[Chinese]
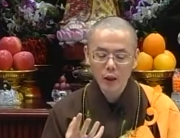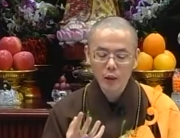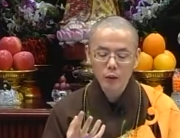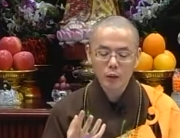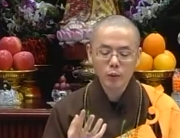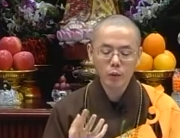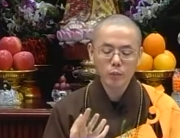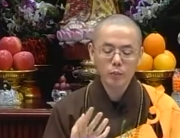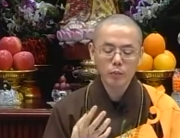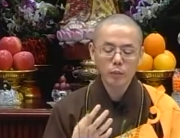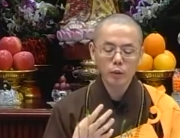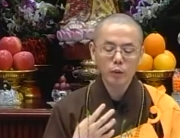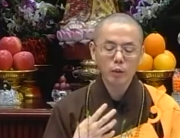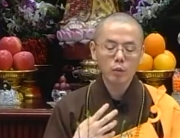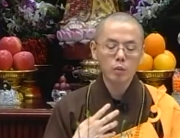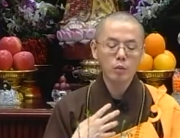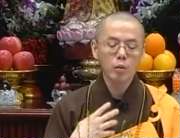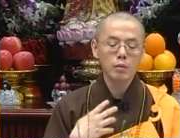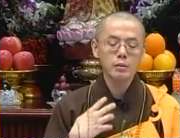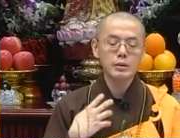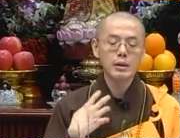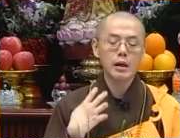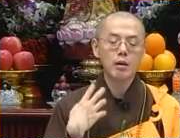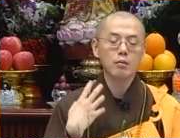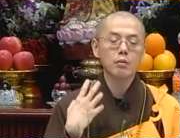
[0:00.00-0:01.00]
动不动
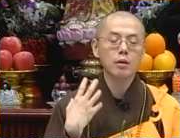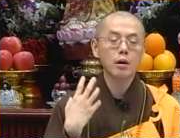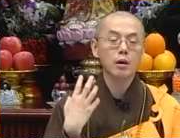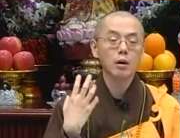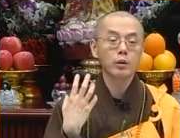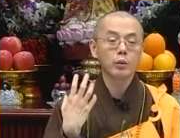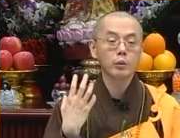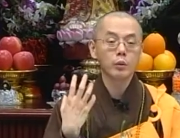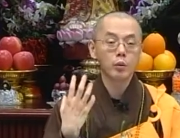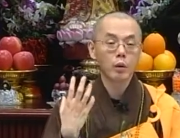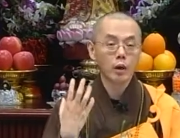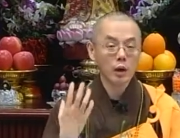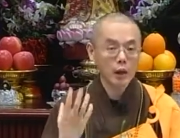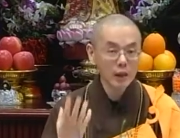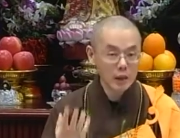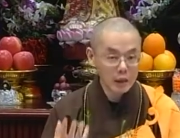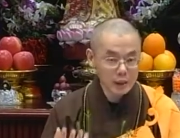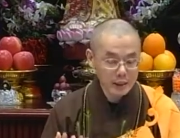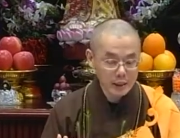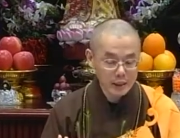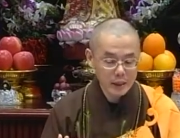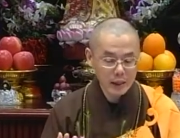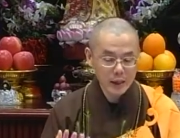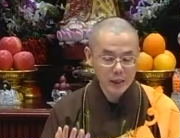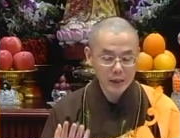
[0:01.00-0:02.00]
都造了很多恶
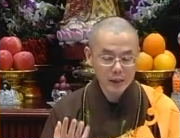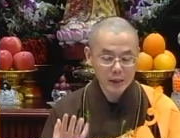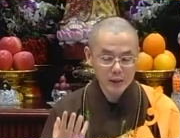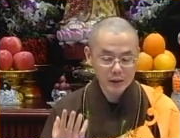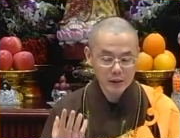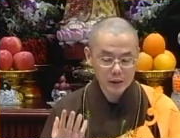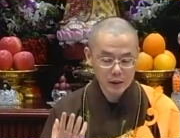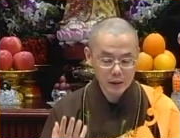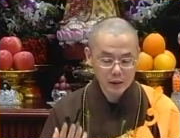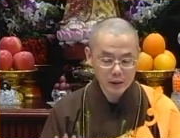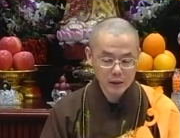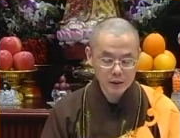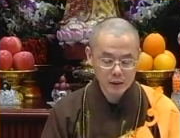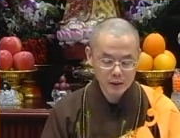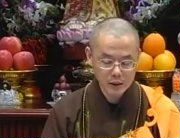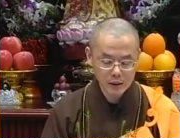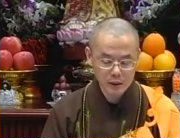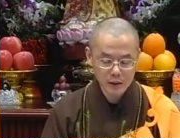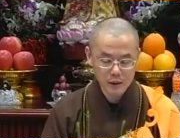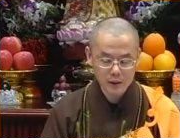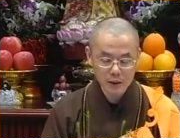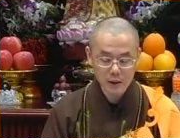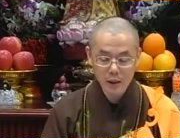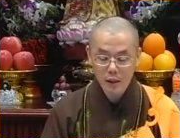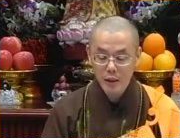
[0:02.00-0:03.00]
业跟恶
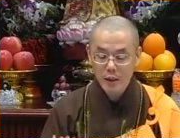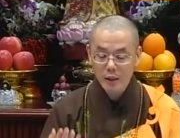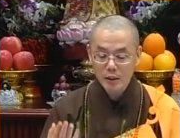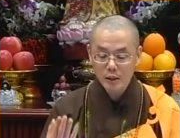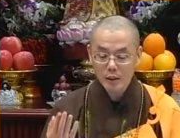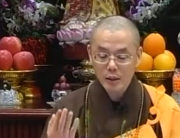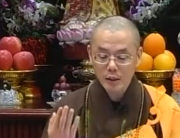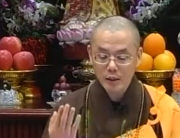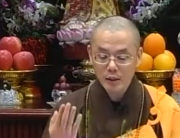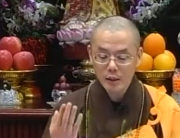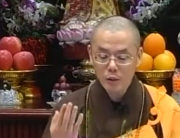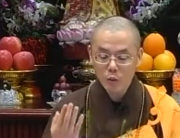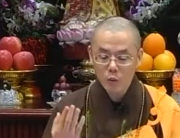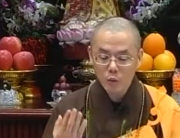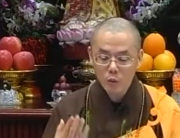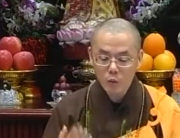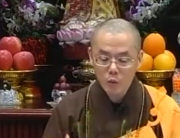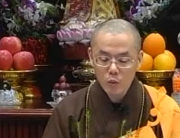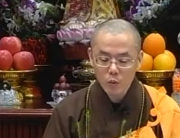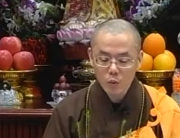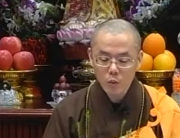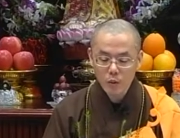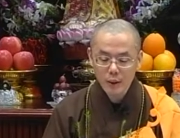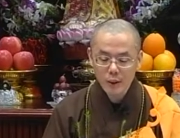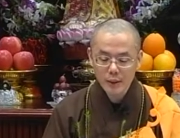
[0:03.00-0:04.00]
行，甚至污
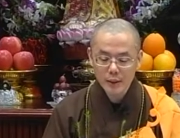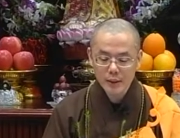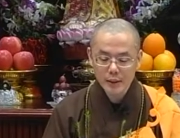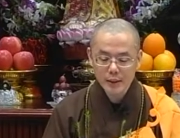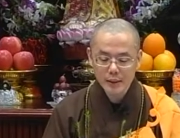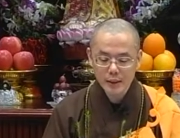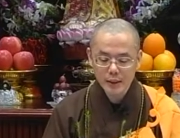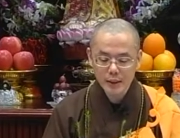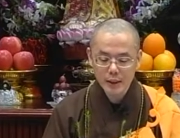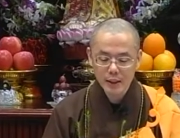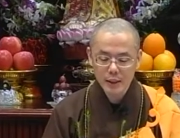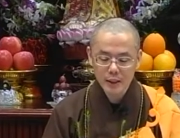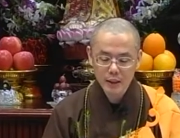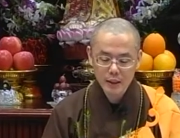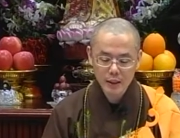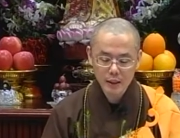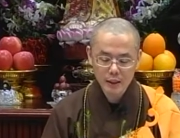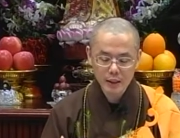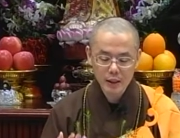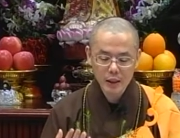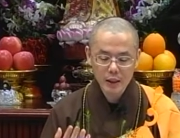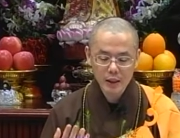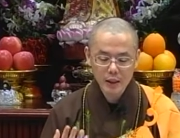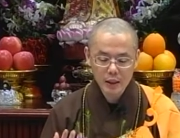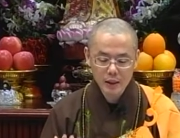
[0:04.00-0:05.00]
秽的心跟
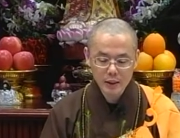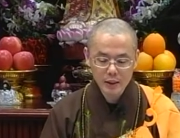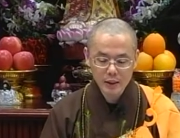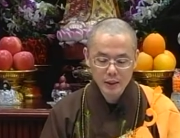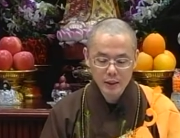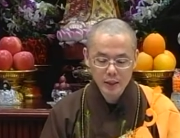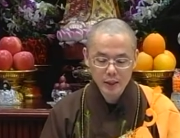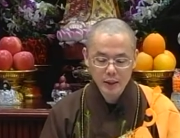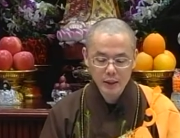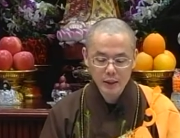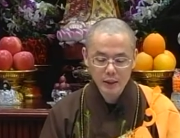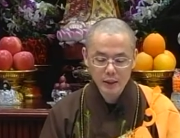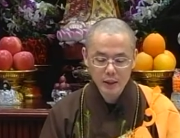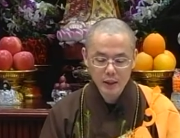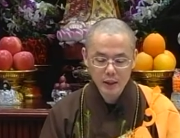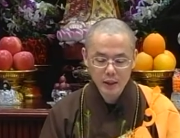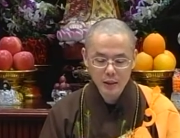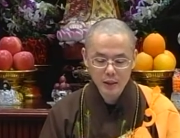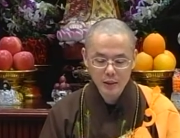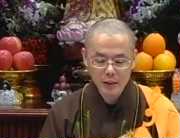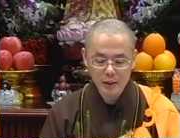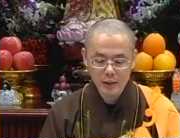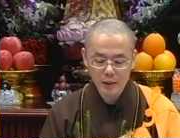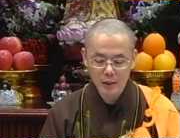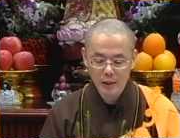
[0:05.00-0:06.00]
恶业跟
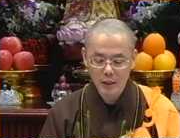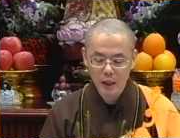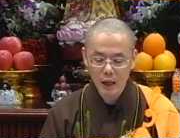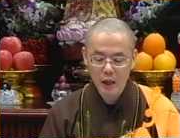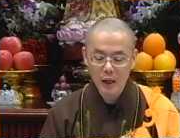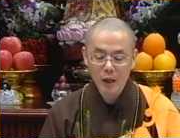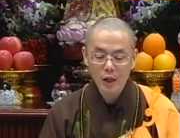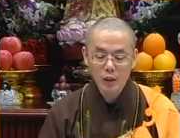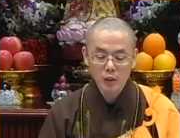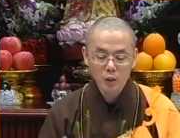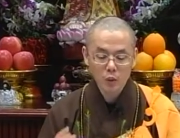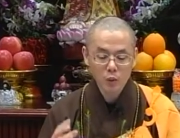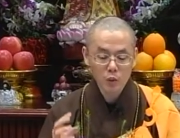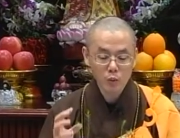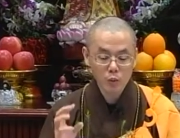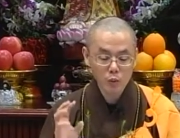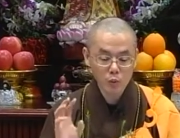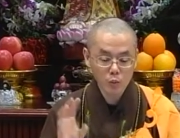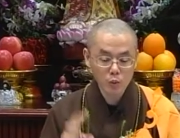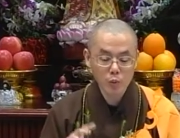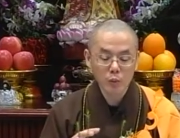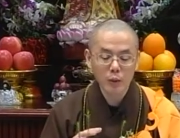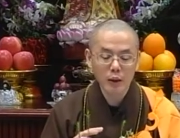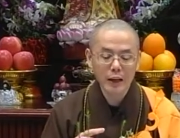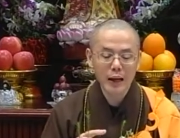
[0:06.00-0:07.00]
恶行呢，都
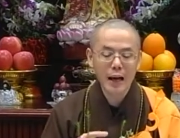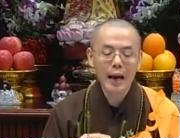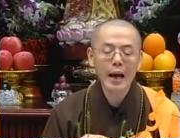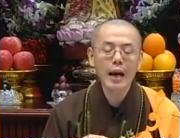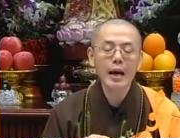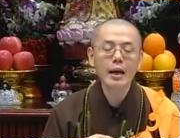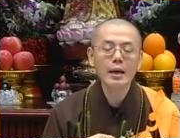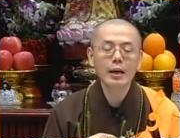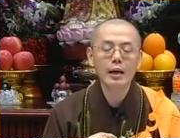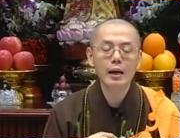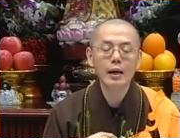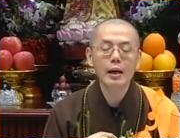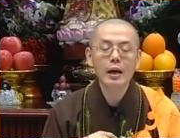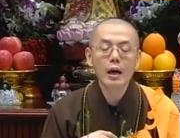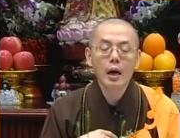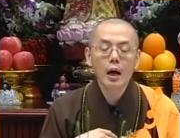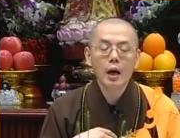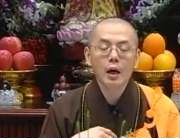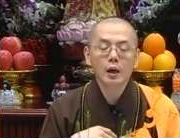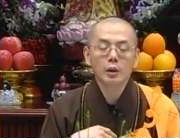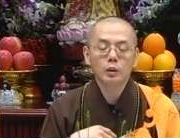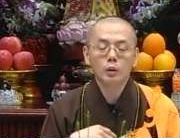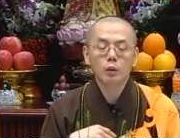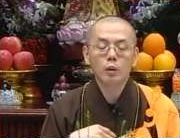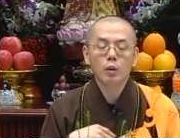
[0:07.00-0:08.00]
损害了
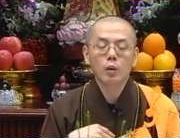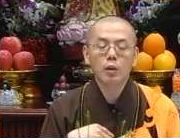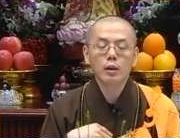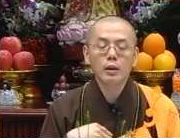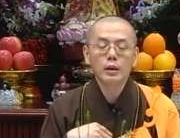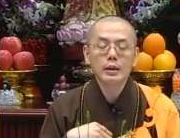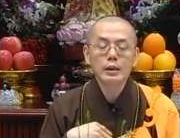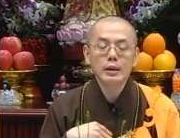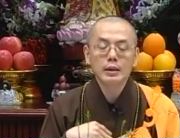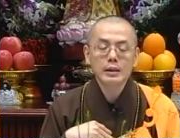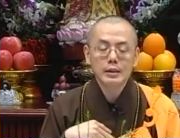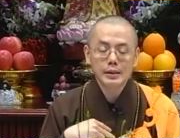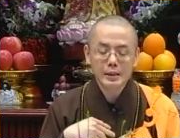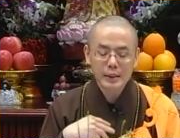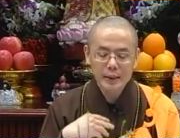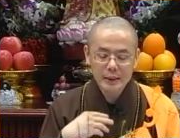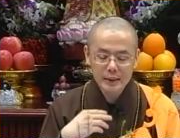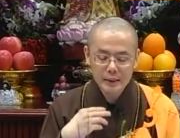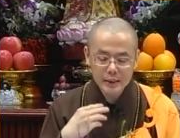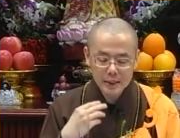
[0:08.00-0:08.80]
很多人